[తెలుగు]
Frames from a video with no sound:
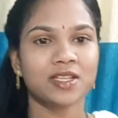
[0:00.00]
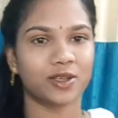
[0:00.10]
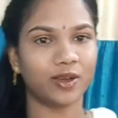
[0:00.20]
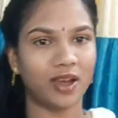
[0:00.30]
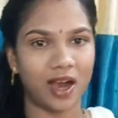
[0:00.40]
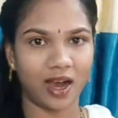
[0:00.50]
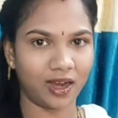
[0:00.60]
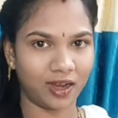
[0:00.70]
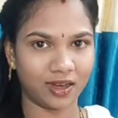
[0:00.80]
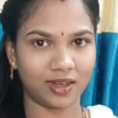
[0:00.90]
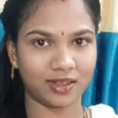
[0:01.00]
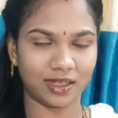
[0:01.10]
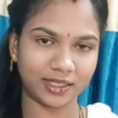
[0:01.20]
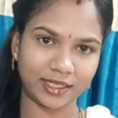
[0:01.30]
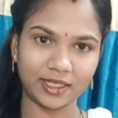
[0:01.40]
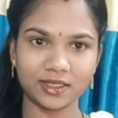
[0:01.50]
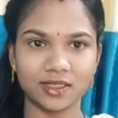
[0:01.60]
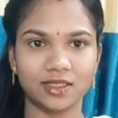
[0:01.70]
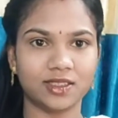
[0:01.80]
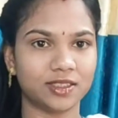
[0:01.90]
సో ఇక ఆ డ్రింక్
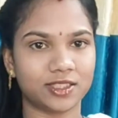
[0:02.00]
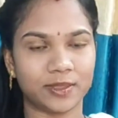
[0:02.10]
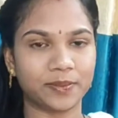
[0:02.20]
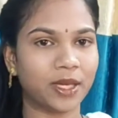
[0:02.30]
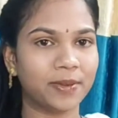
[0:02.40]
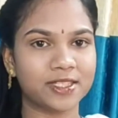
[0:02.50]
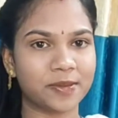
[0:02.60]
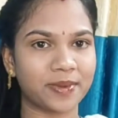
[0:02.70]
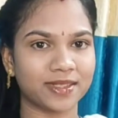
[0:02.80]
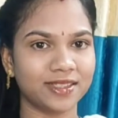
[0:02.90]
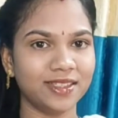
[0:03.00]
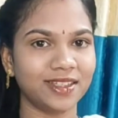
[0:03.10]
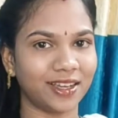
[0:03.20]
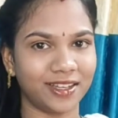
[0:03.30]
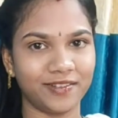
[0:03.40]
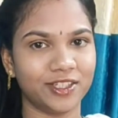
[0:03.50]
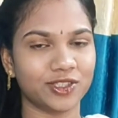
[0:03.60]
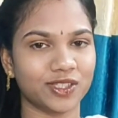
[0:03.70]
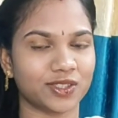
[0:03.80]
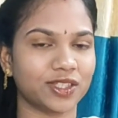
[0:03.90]
చెప్దామని చెప్పేసి ఇంకా ఈ
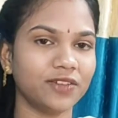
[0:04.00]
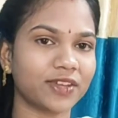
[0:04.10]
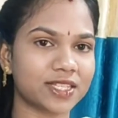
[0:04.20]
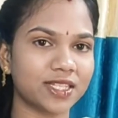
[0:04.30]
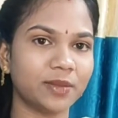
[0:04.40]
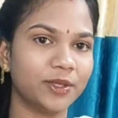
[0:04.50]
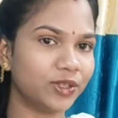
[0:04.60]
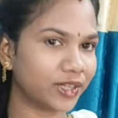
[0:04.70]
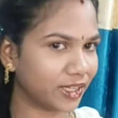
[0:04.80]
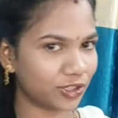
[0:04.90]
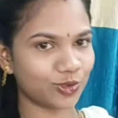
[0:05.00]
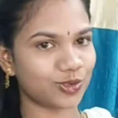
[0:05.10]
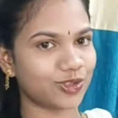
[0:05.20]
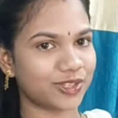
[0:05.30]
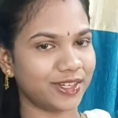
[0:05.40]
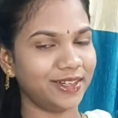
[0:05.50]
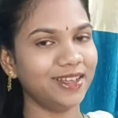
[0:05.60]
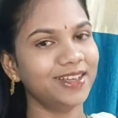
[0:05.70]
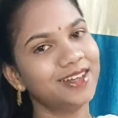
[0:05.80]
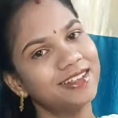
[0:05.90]
వీడియో చేస్తున్నాను ఫస్ట్ అయితే మీరు డ్రింక్ చూసి
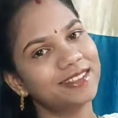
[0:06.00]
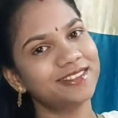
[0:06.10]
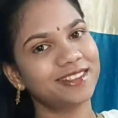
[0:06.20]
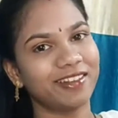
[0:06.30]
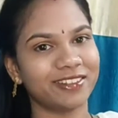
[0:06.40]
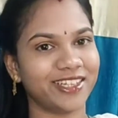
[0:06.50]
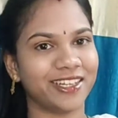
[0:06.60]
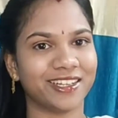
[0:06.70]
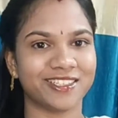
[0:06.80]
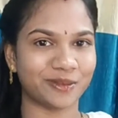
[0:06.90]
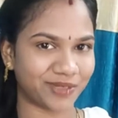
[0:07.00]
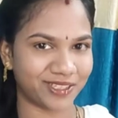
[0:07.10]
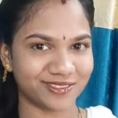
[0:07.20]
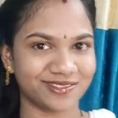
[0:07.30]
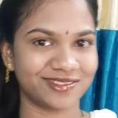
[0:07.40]
వచ్చేయండి తర్వాత నేను ఇంకా చెప్తాను